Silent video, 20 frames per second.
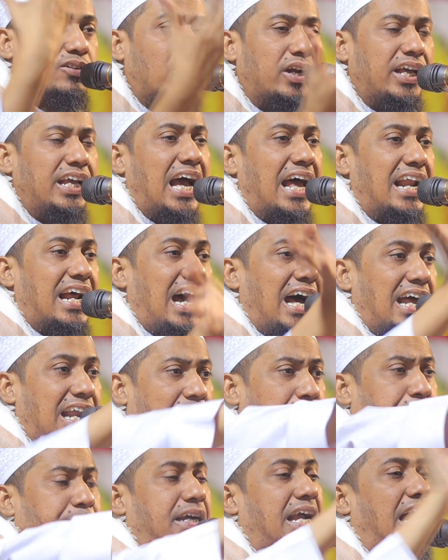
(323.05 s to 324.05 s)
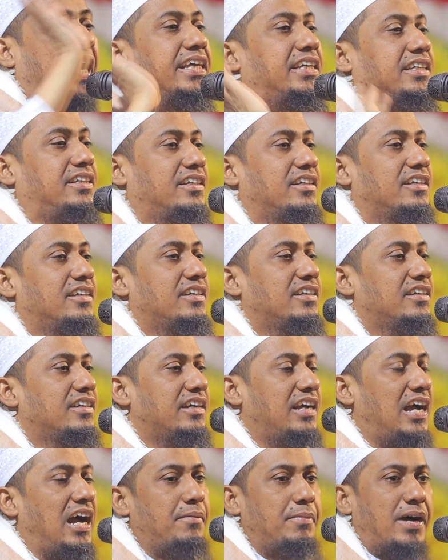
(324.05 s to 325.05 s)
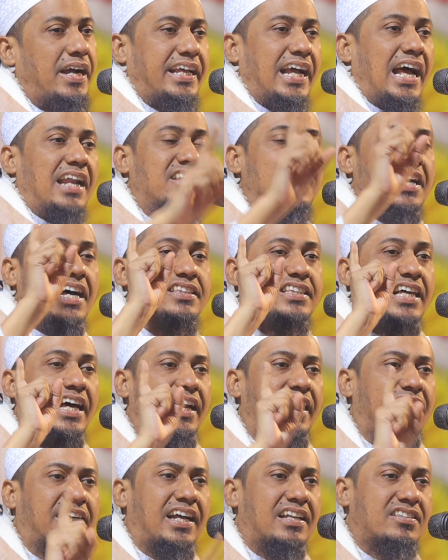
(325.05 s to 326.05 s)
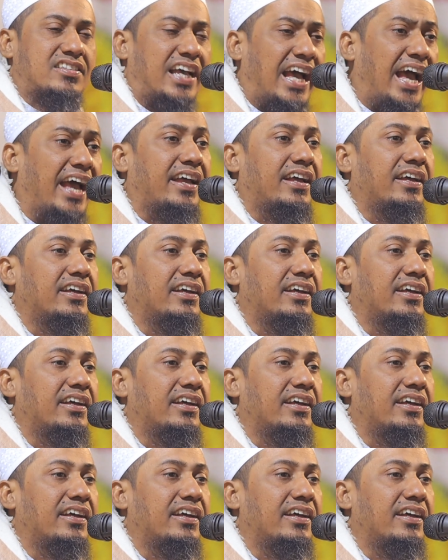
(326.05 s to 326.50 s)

করি আর হারাম খাই আমাকে আল্লাহ তালার কাছে